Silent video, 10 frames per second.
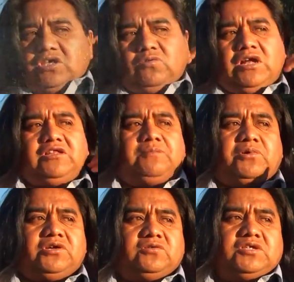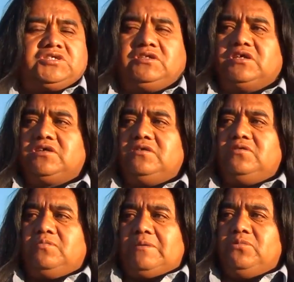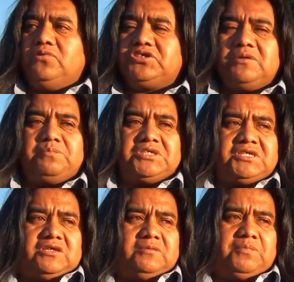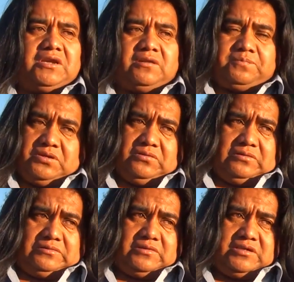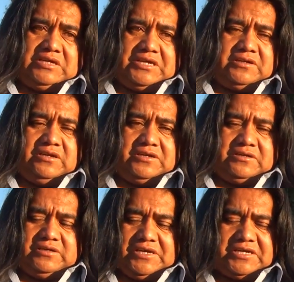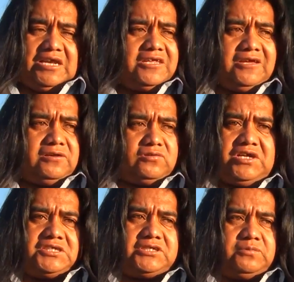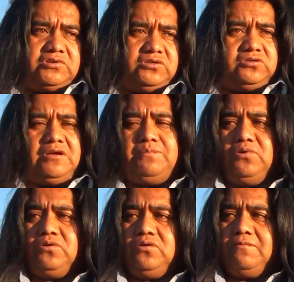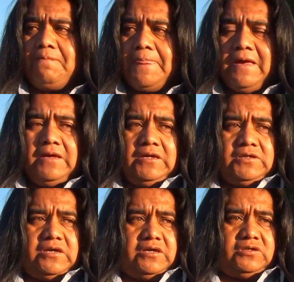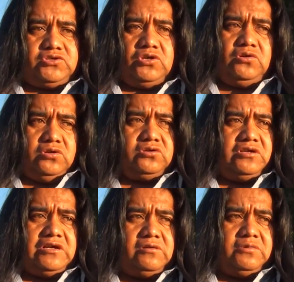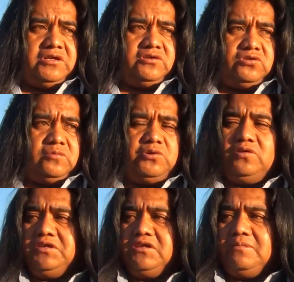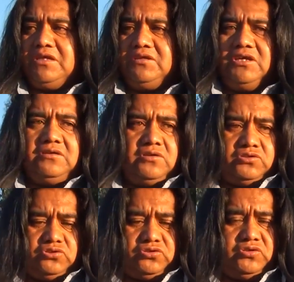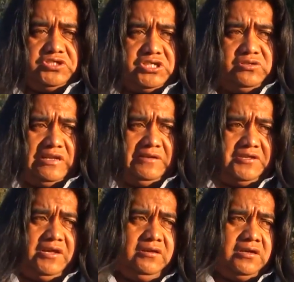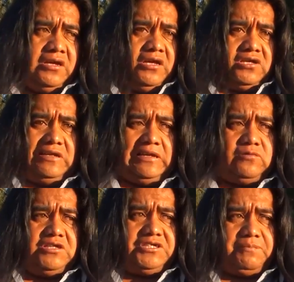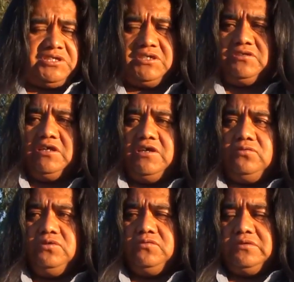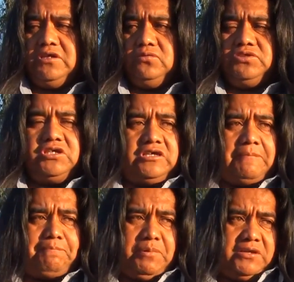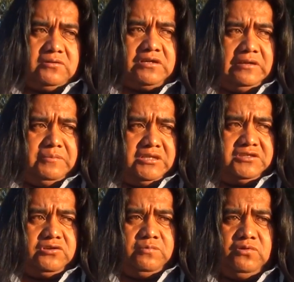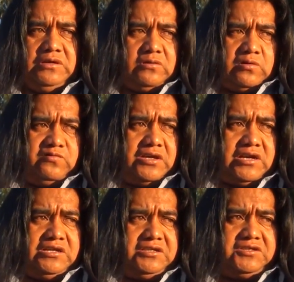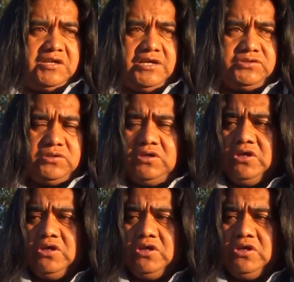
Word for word: Igual después ellos dicen de que los mapuches empiezan a disparar, pero la, realidad no es así, porque yo tampoco eh, soy un lonco de la comunidad, yo no puedo venir a mentir, yo estoy diciendo la verdad, en la cual ya presenté la denuncia, espero que el Ministerio Público, el fiscal en este caso,